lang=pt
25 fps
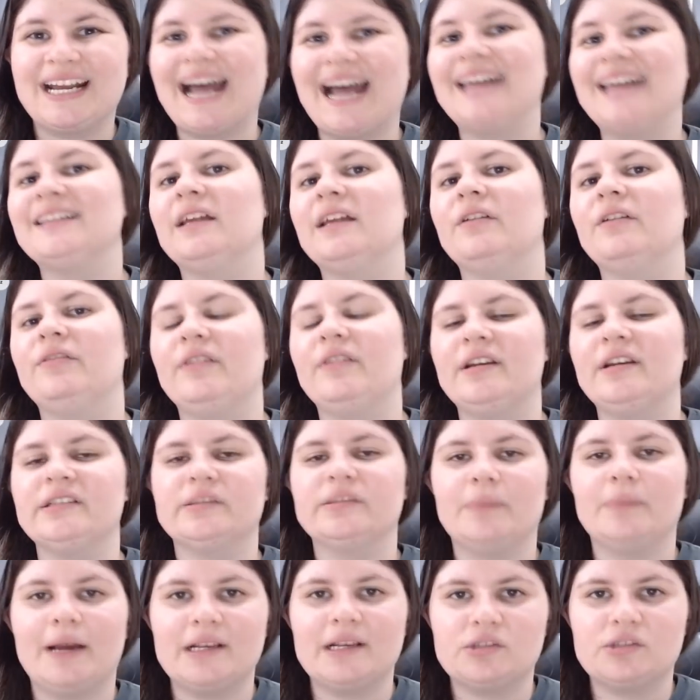cada
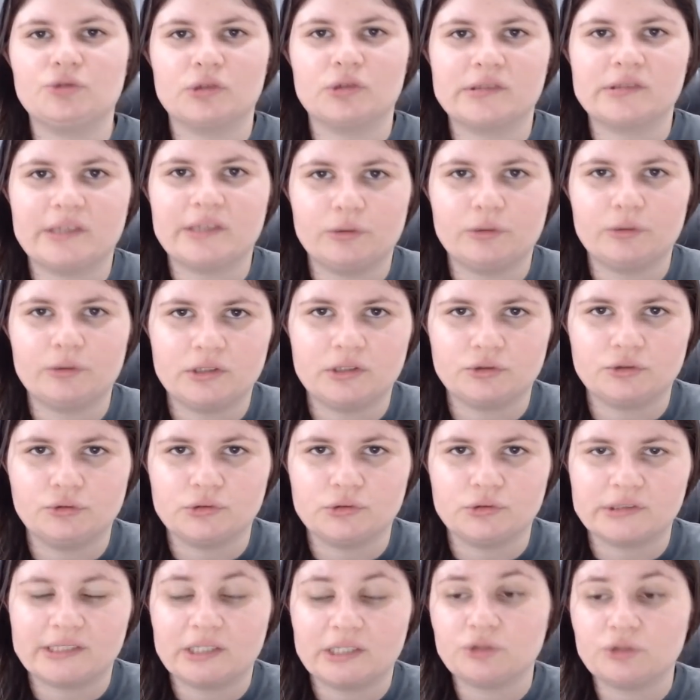vez mais torcedores
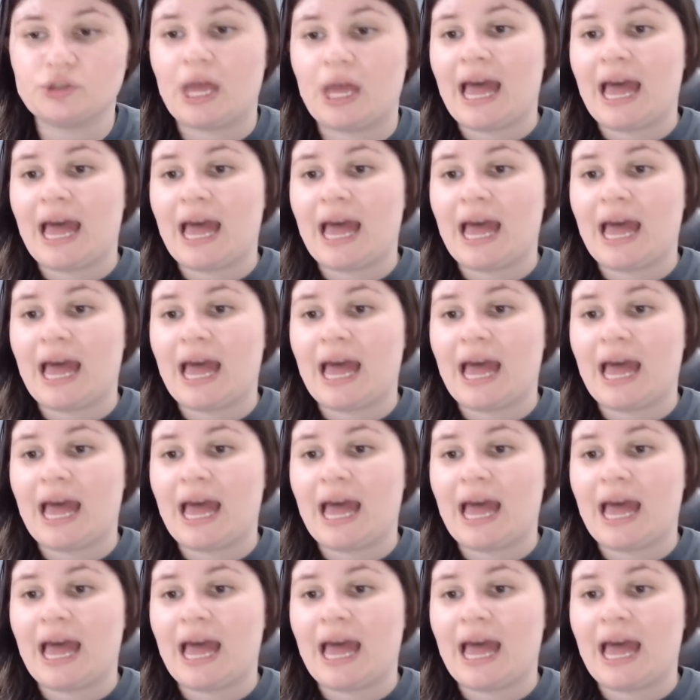do Santos.